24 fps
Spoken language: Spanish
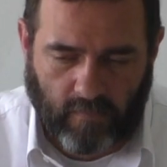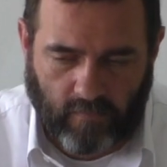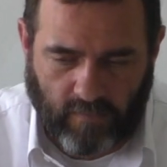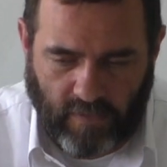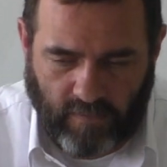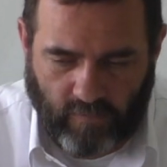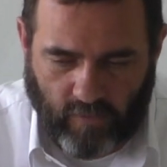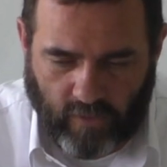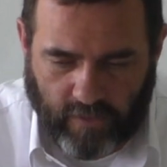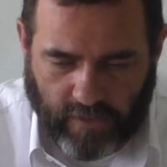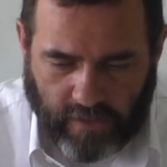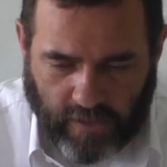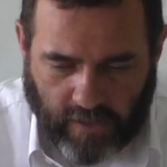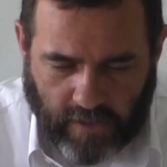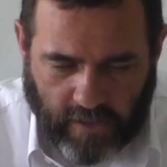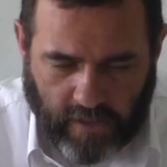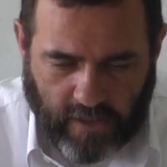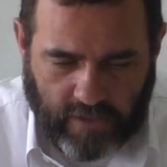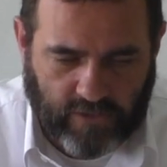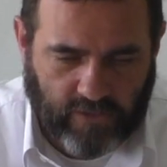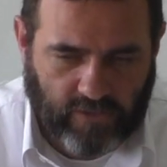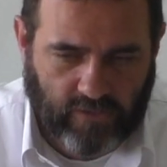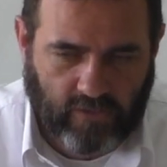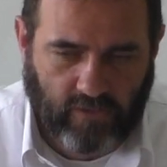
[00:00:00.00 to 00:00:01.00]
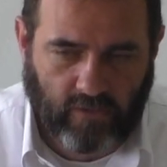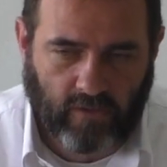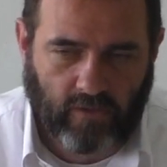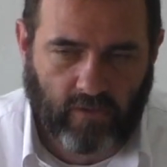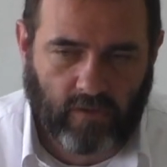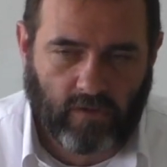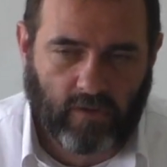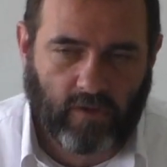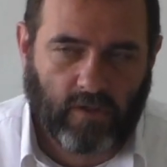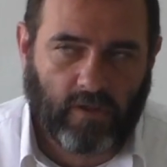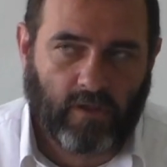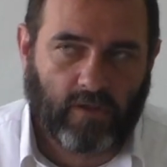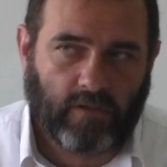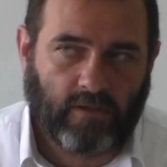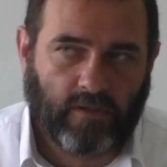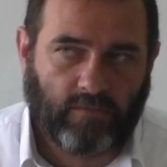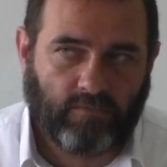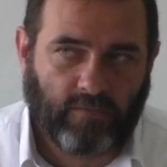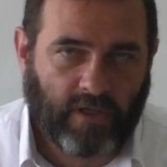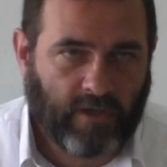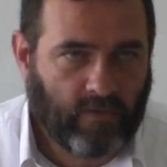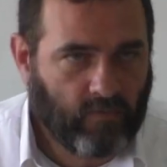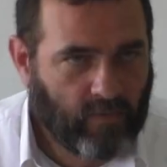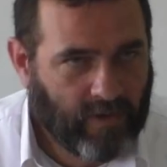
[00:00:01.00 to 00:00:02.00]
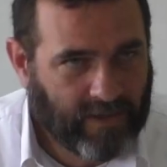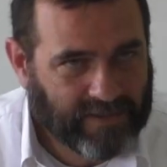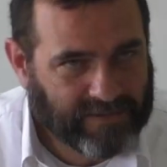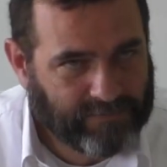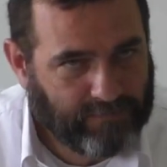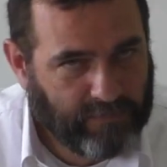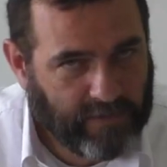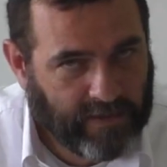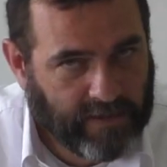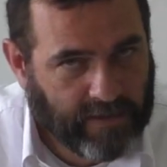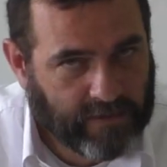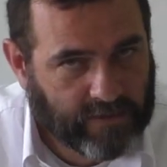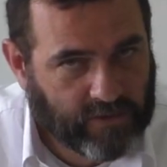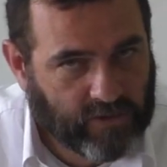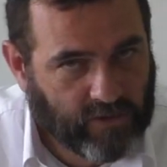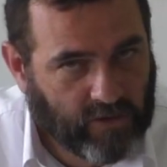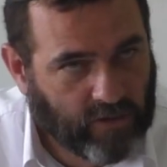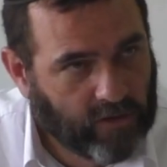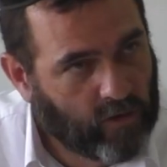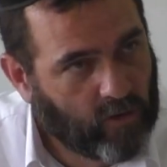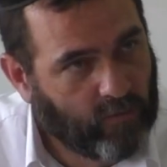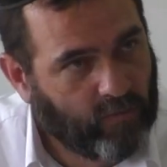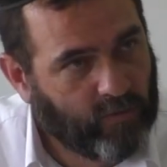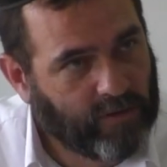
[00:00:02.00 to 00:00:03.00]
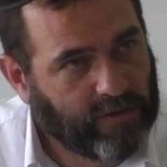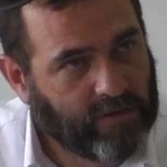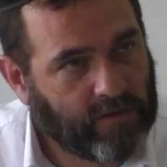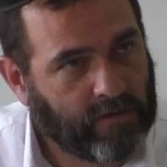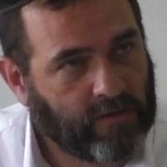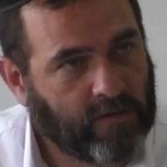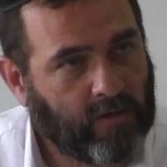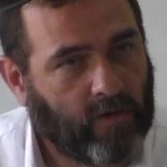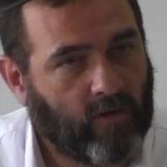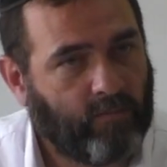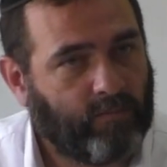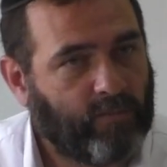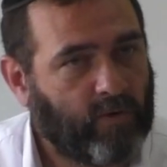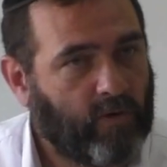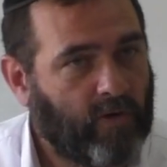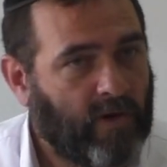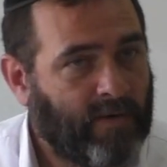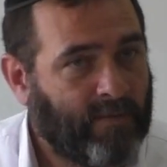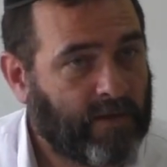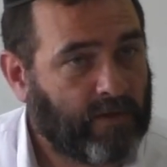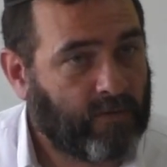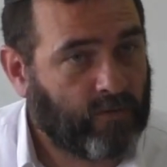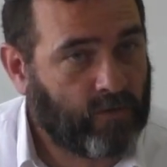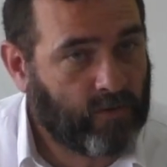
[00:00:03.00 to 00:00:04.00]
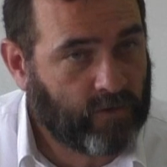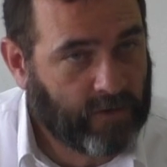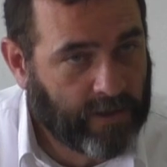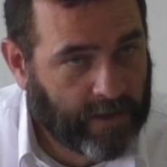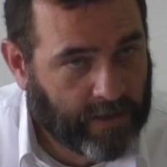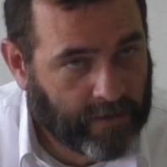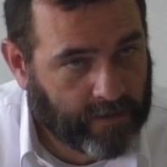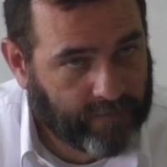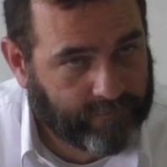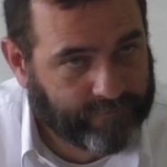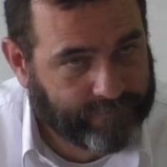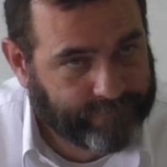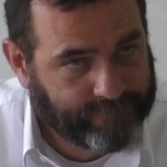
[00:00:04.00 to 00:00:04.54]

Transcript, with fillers: vimos que eso también es una explicación de cómo entender los problemas que uno tiene.